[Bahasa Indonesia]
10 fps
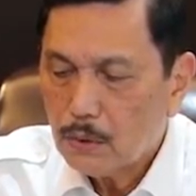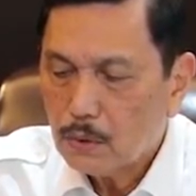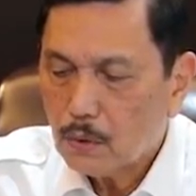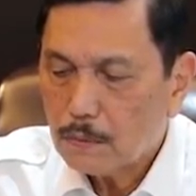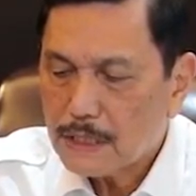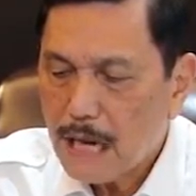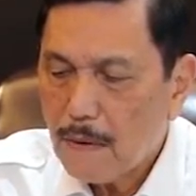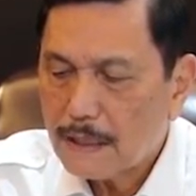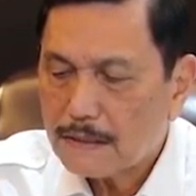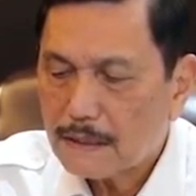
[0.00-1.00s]
untuk
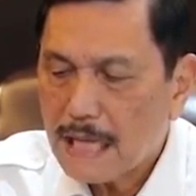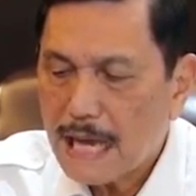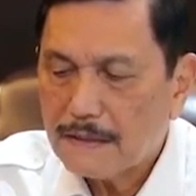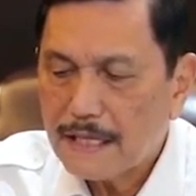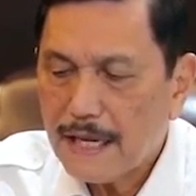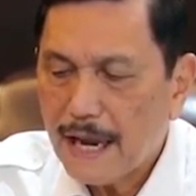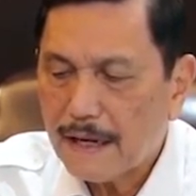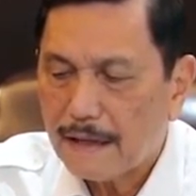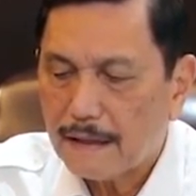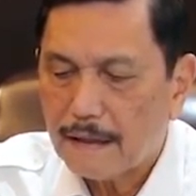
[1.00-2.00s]
pesawat serta
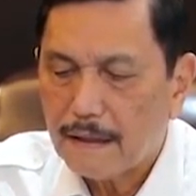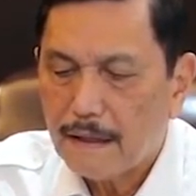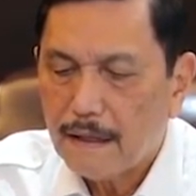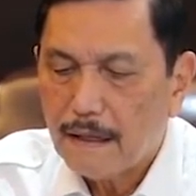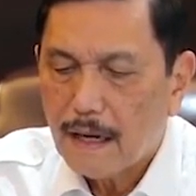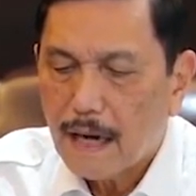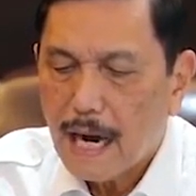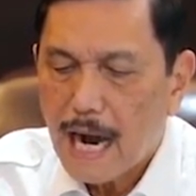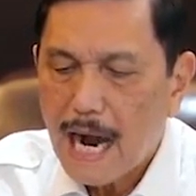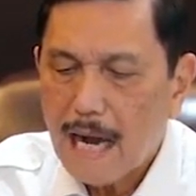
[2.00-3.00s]
antigen
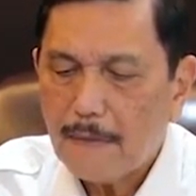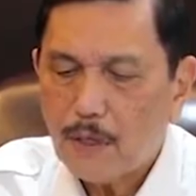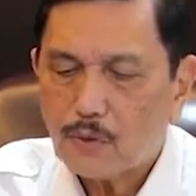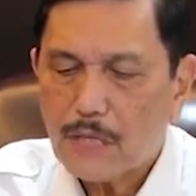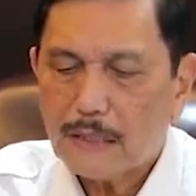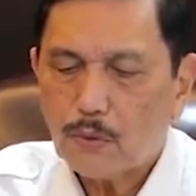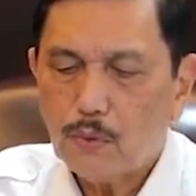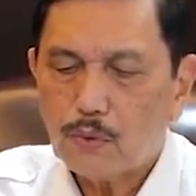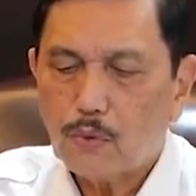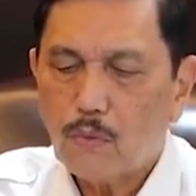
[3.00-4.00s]
H-1
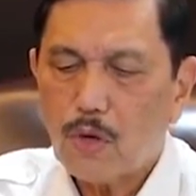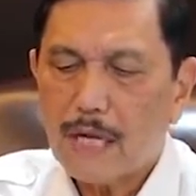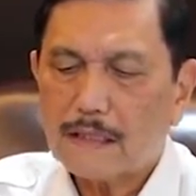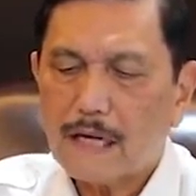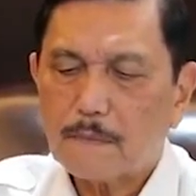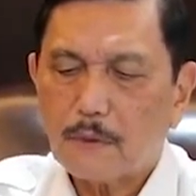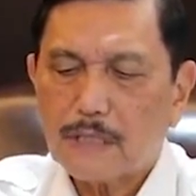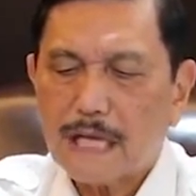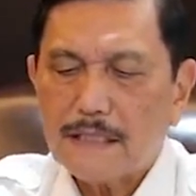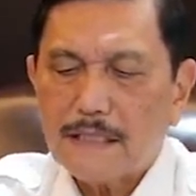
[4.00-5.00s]
untuk moda
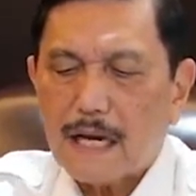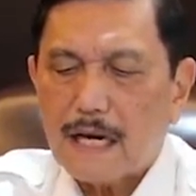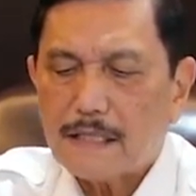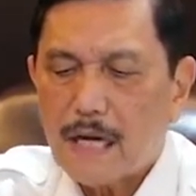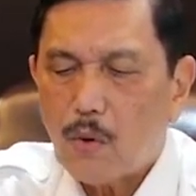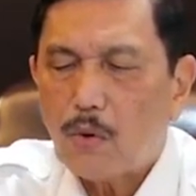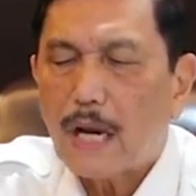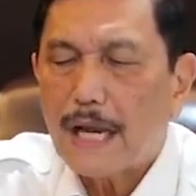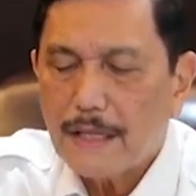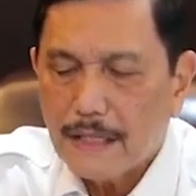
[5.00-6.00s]
transportasi jarak jauh
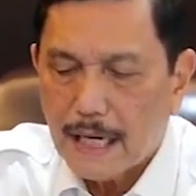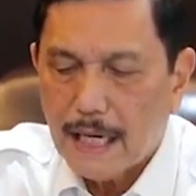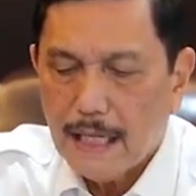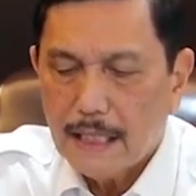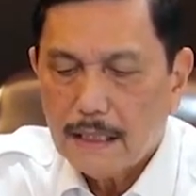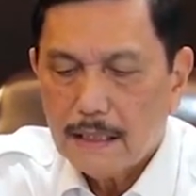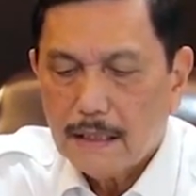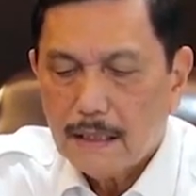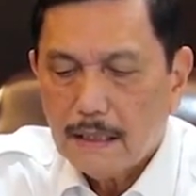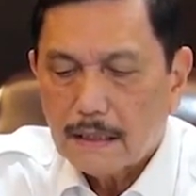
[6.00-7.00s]
lainnya,
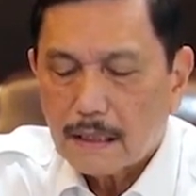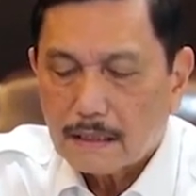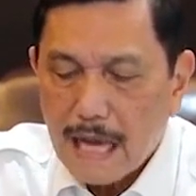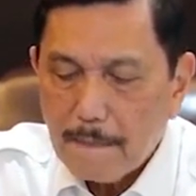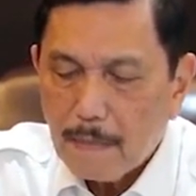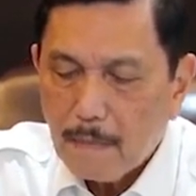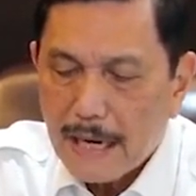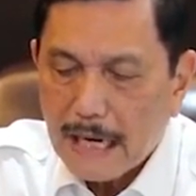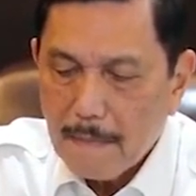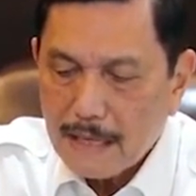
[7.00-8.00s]
tetap
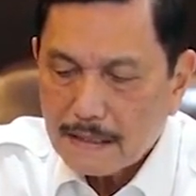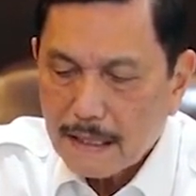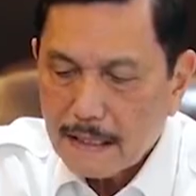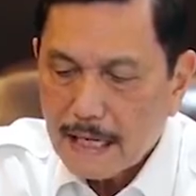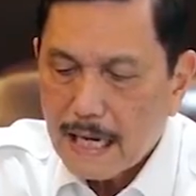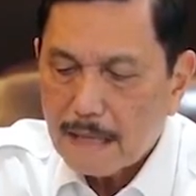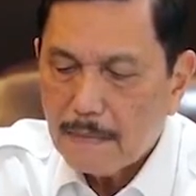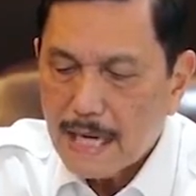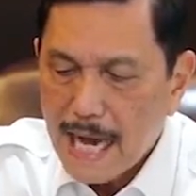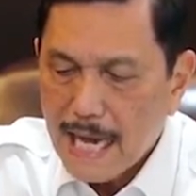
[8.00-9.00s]
memakai masker
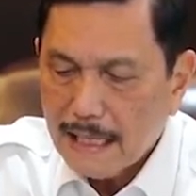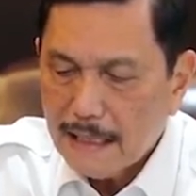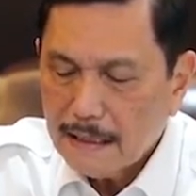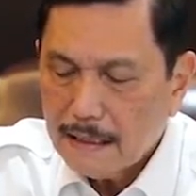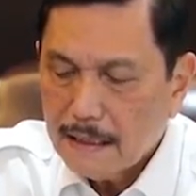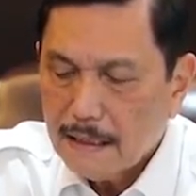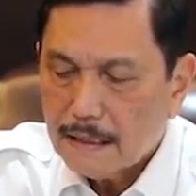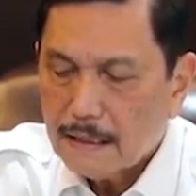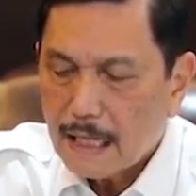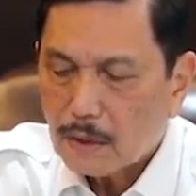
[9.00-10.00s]
dengan benar
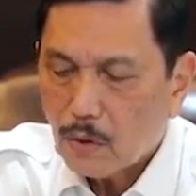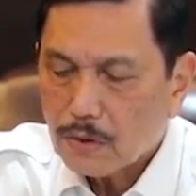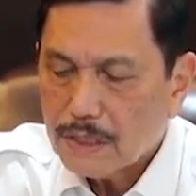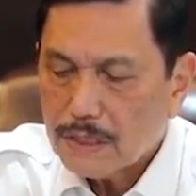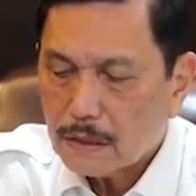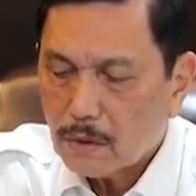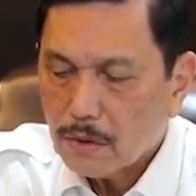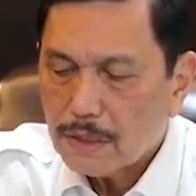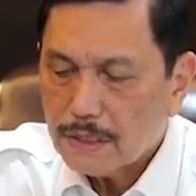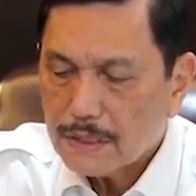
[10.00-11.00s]
dan
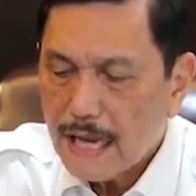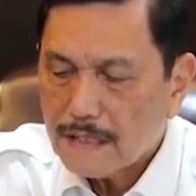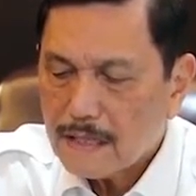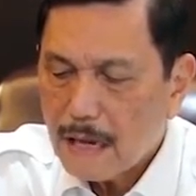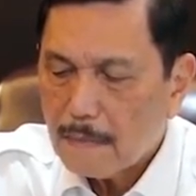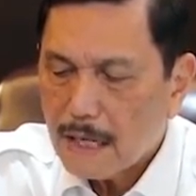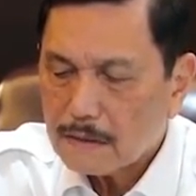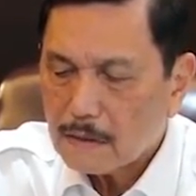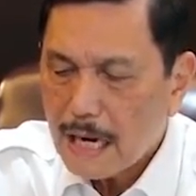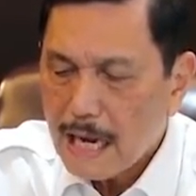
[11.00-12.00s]
konsisten saat
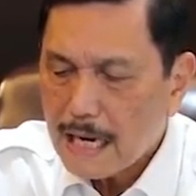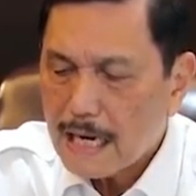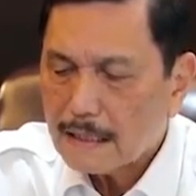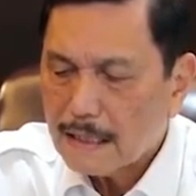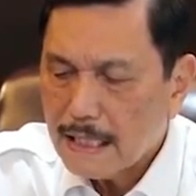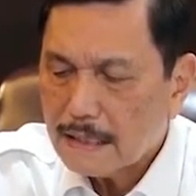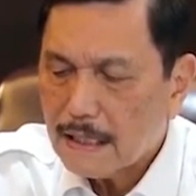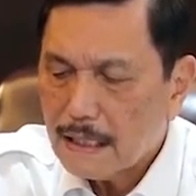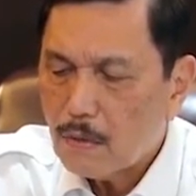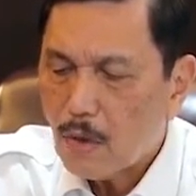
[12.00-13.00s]
melaksanakan
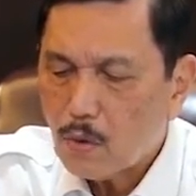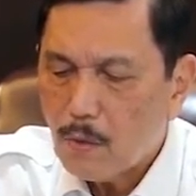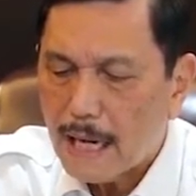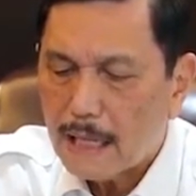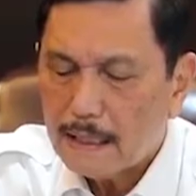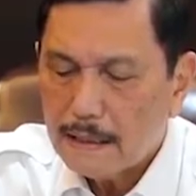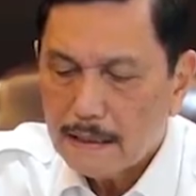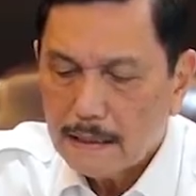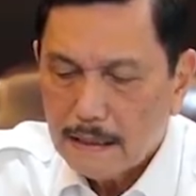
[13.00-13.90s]
kegiatan di luar rumah.